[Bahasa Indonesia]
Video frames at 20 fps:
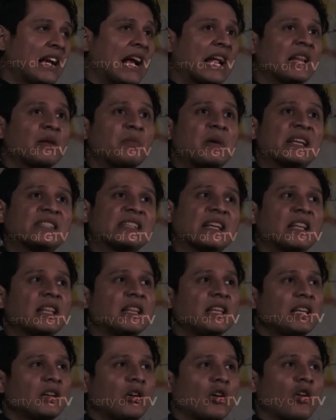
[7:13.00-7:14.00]
karena biasanya
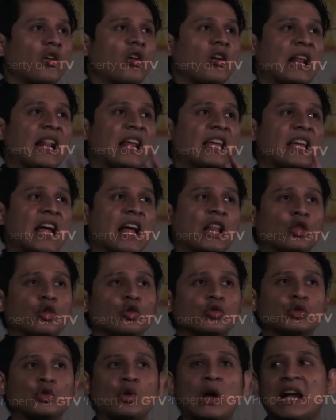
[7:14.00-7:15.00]
nih kalau orang lagi
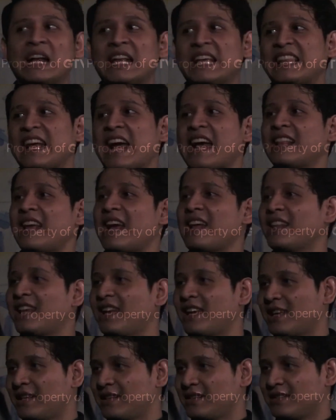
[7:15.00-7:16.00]
ngantuk suka ngeliat yang aneh-aneh